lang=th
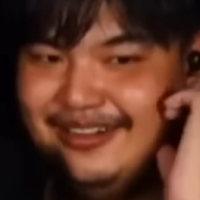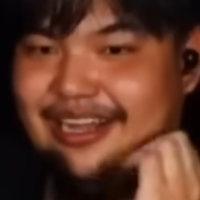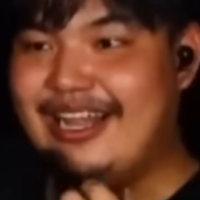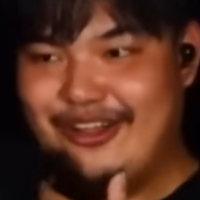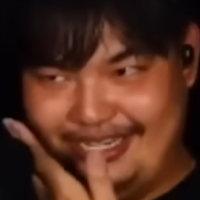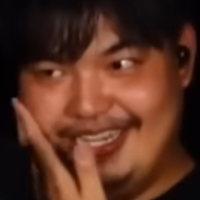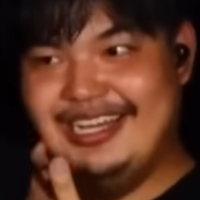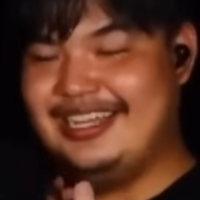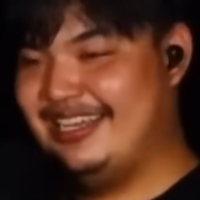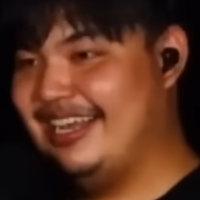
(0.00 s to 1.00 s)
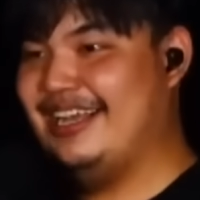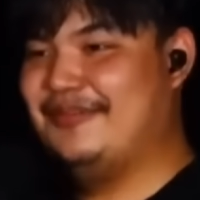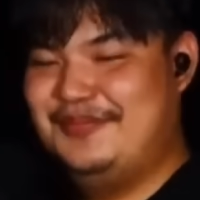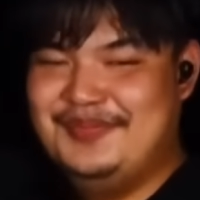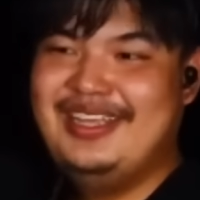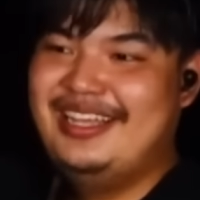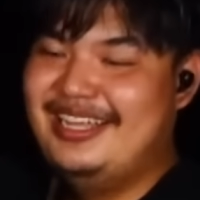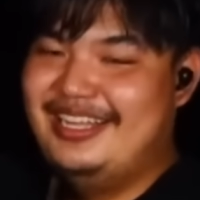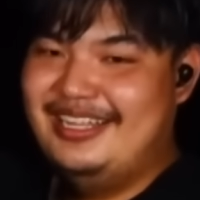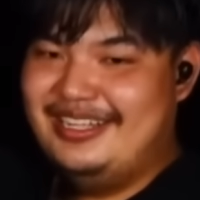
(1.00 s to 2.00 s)
แล้วก็อร่อยเลยนะครับ
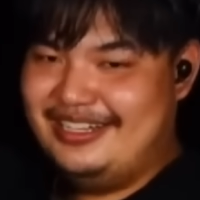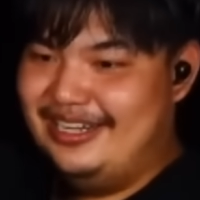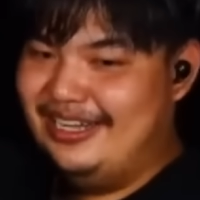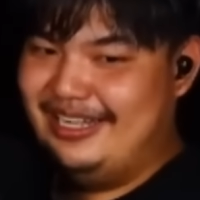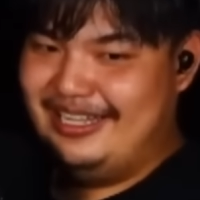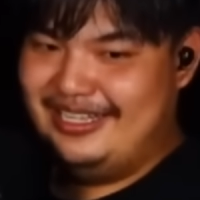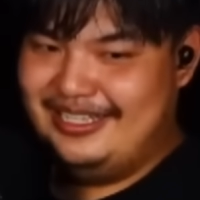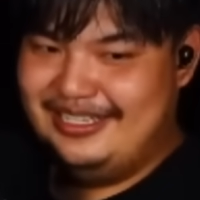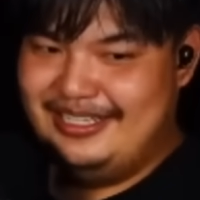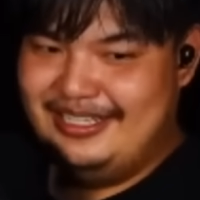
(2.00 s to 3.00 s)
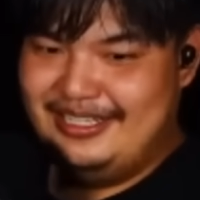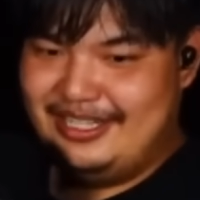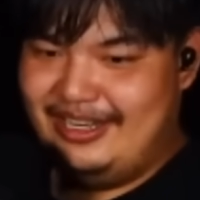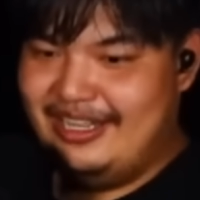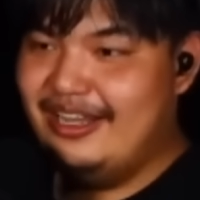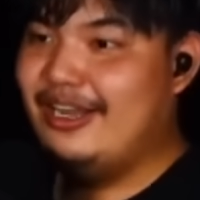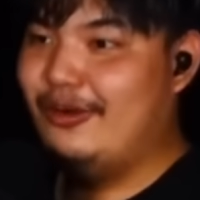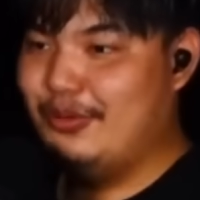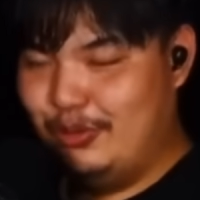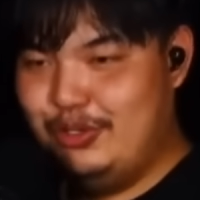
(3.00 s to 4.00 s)
ก็ตอนนี้ก็
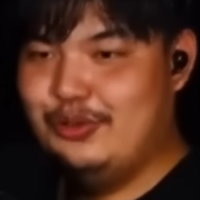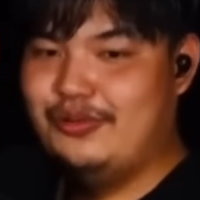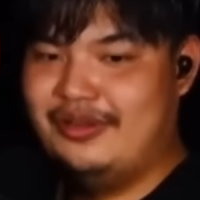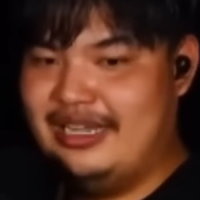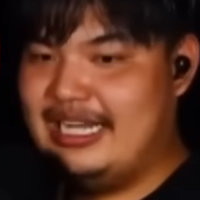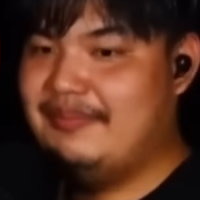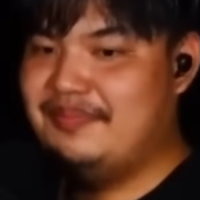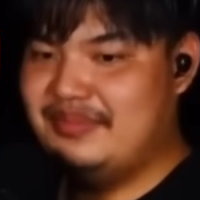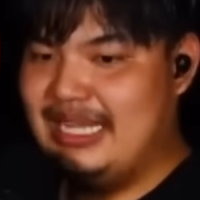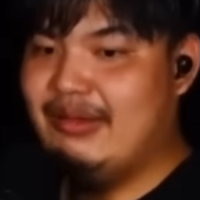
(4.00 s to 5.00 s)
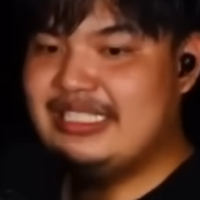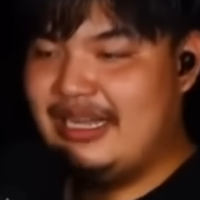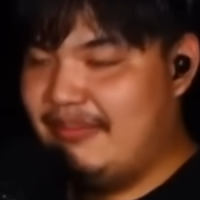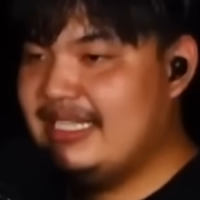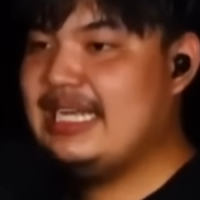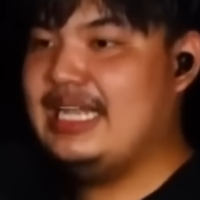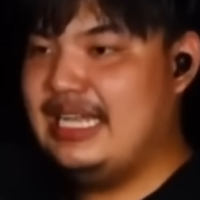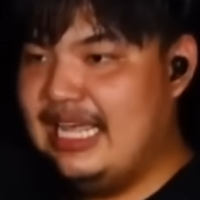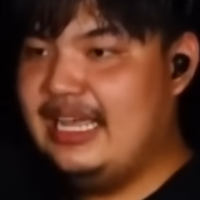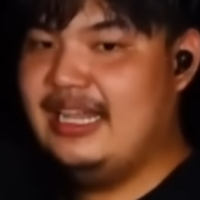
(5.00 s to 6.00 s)
ระดมทุนอยู่นะครับ ถามว่าจัดไหม
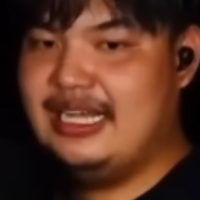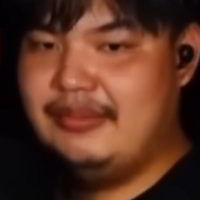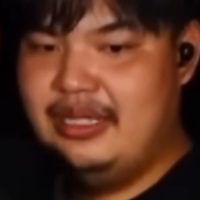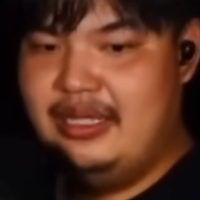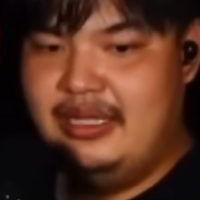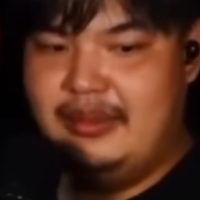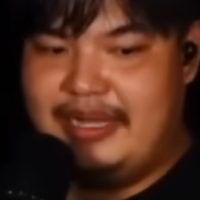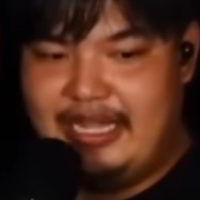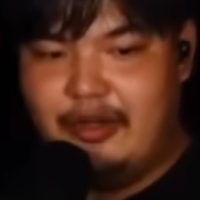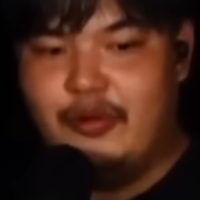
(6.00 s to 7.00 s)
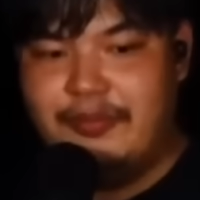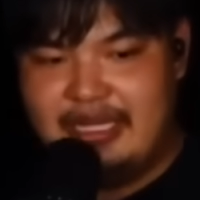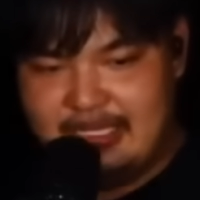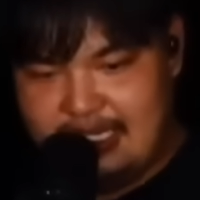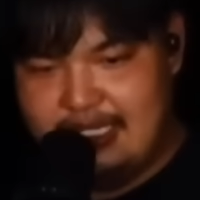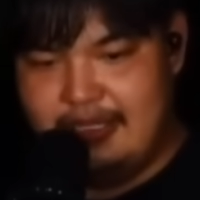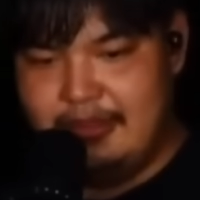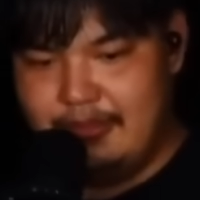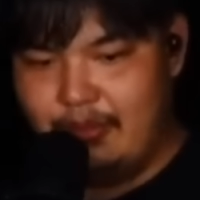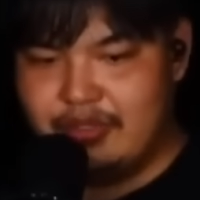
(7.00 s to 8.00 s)
จัดแน่นะครับ แพ่ของผมเป็นอย่างนี้
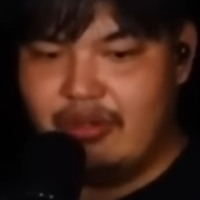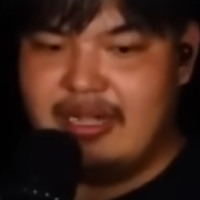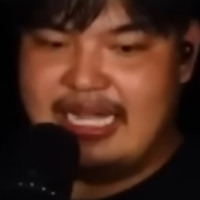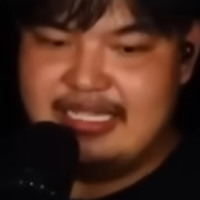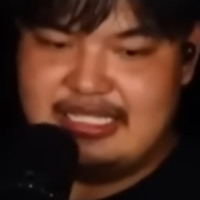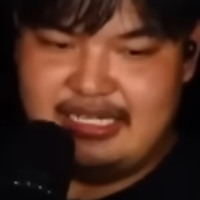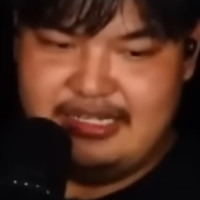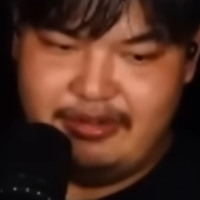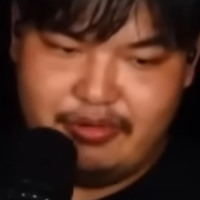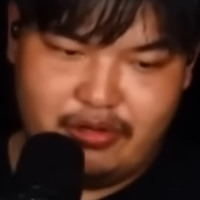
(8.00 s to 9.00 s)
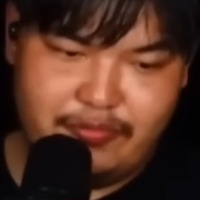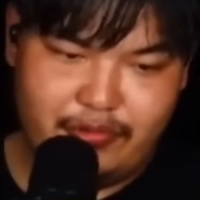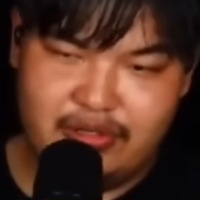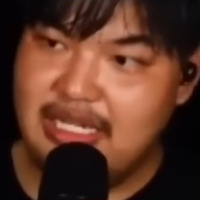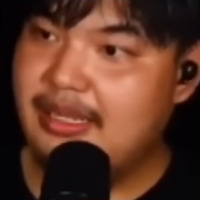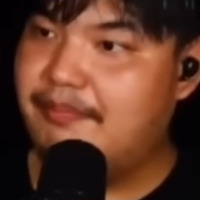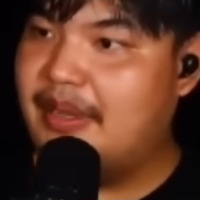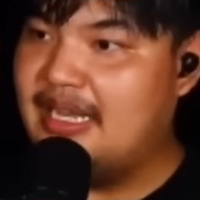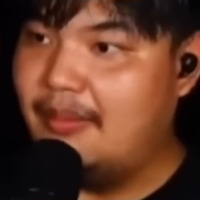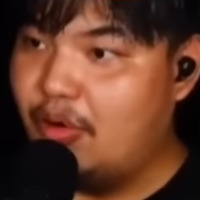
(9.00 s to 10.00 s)
ผมต้องการจัดเดี่ยวไมโครโฟนที่
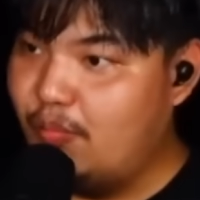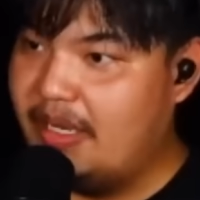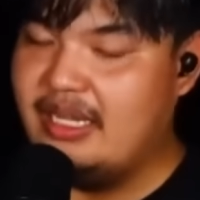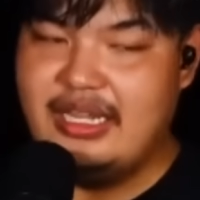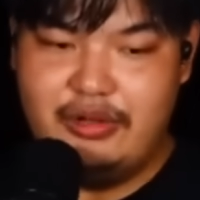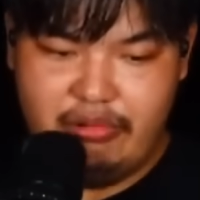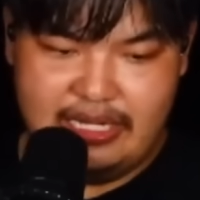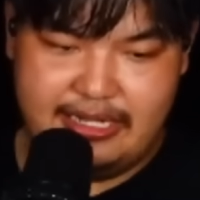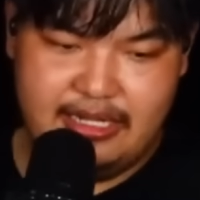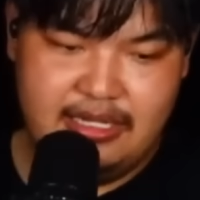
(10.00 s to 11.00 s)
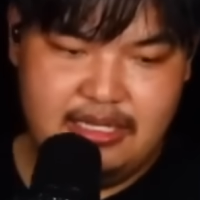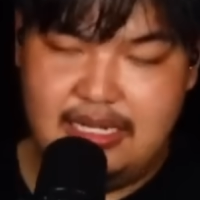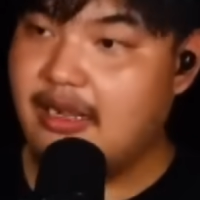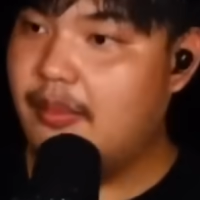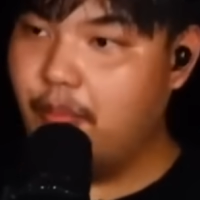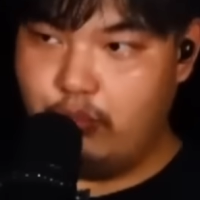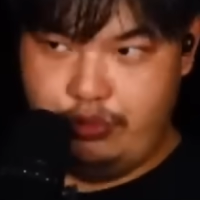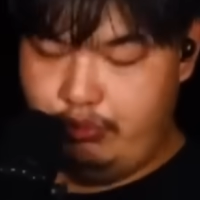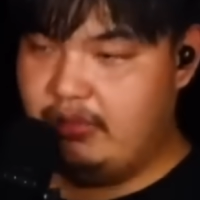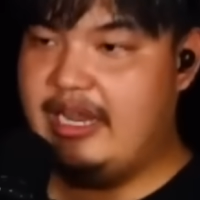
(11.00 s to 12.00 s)
เป็นทั้งบนเวทีด้วย แล้วก็
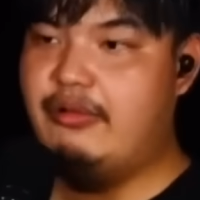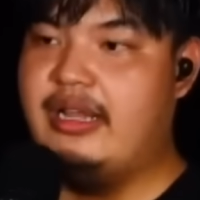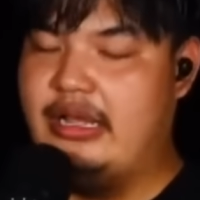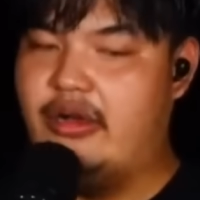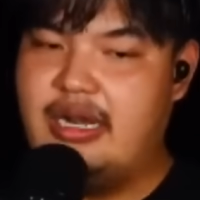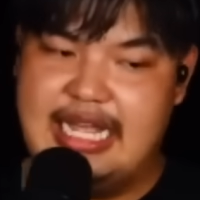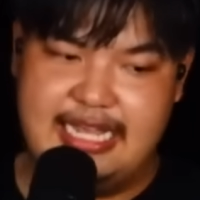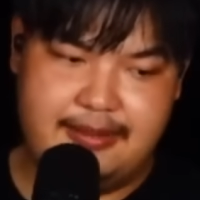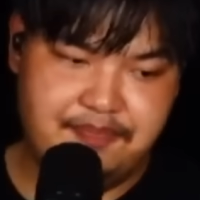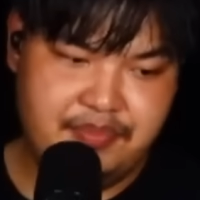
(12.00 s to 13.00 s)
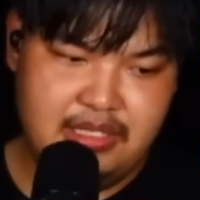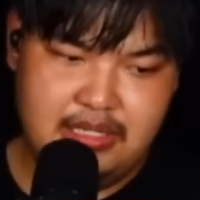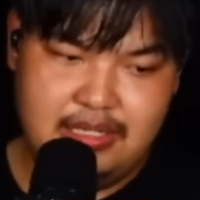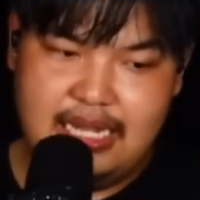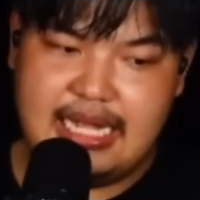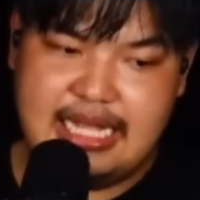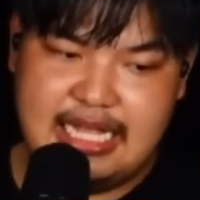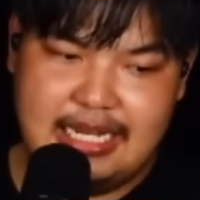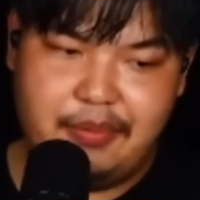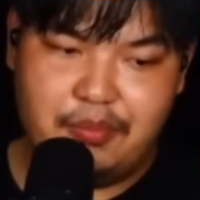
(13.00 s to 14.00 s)
ผู้คุณดูได้ด้วยในออนไลน์ รา
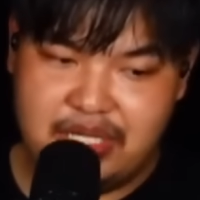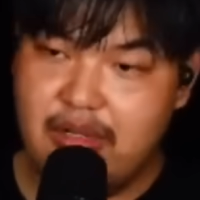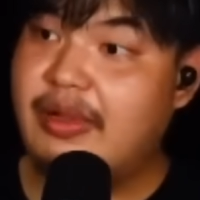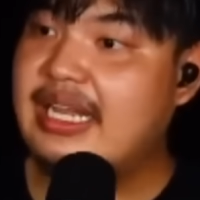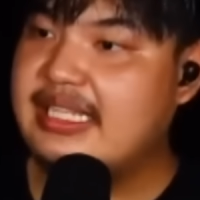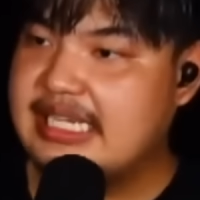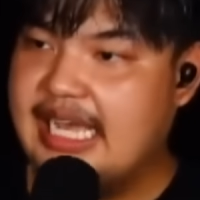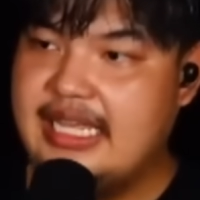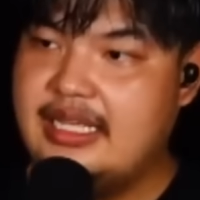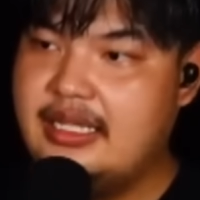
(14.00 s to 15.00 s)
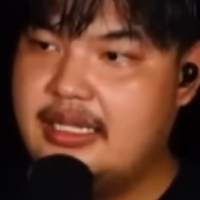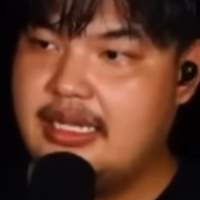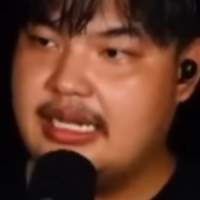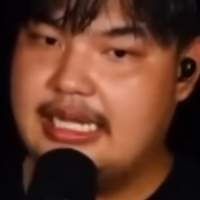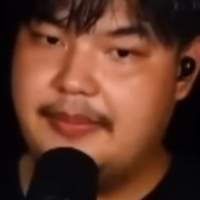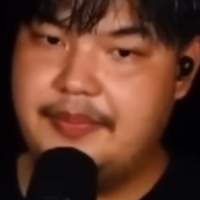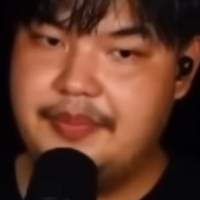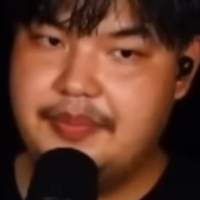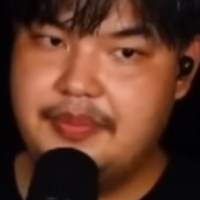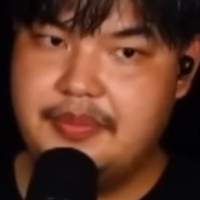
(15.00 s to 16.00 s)
คาที่ผมคิดไว้ในใจนะครับ